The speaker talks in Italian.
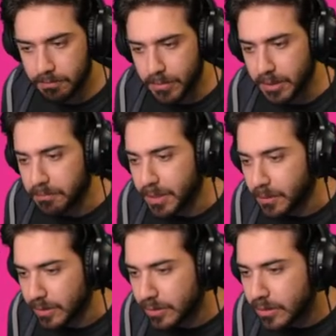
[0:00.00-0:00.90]
bimbi
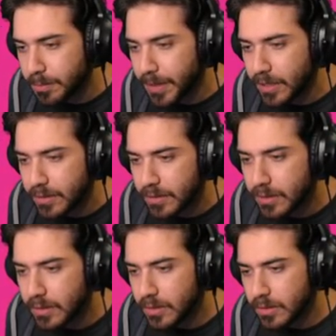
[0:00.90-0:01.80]
qua sopra
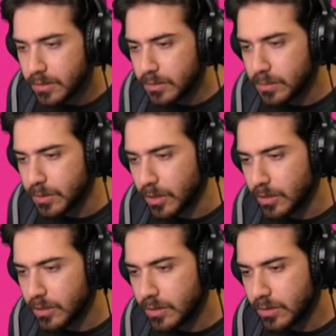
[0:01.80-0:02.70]

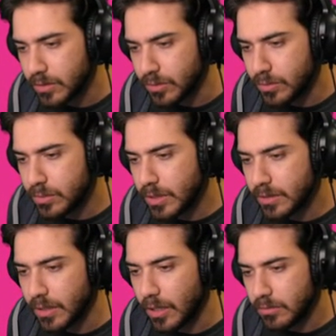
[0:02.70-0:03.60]
uno due
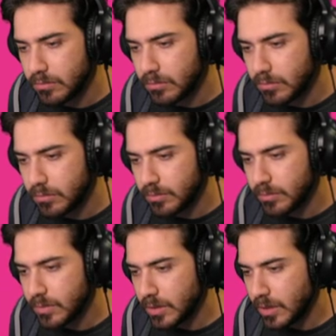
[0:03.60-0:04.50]
no
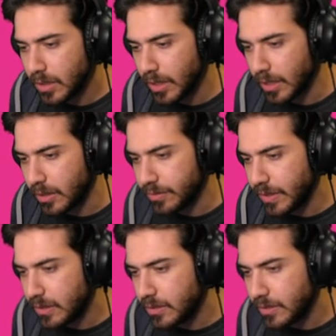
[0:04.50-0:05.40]
ecco
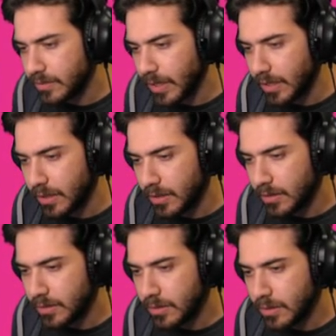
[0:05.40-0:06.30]
fatto vai
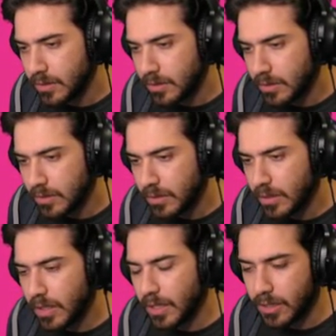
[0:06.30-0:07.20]

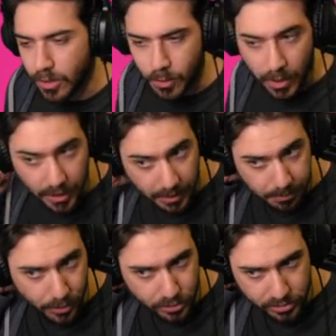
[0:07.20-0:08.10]
Ecco qua, a
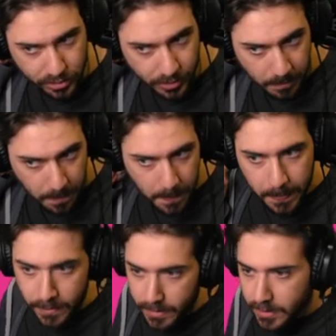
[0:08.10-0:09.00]
posto.
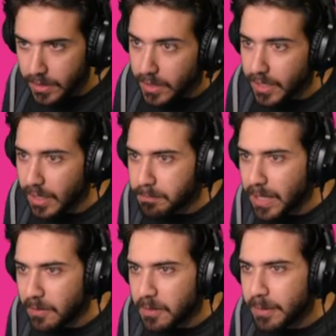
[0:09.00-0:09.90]
E
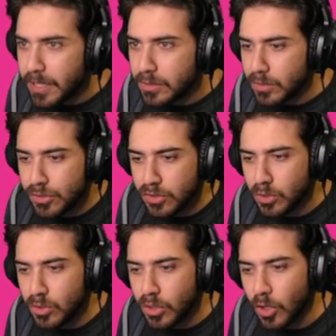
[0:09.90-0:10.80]
abbiamo aperto il
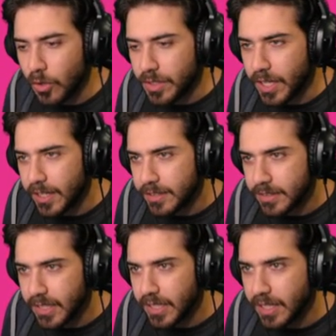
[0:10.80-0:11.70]
sottogonna
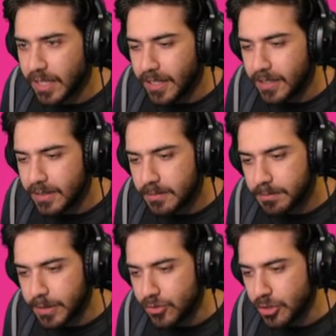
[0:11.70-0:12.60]
della
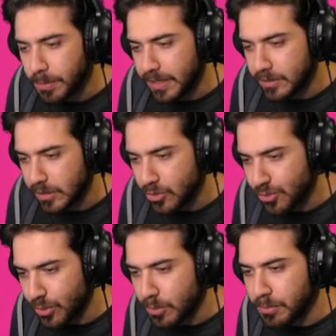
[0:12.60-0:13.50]
principessa
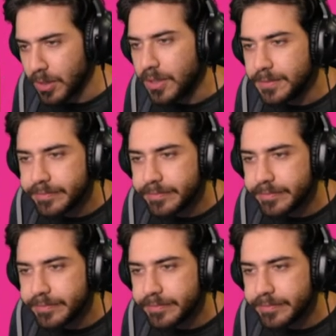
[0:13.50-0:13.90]
Shrub.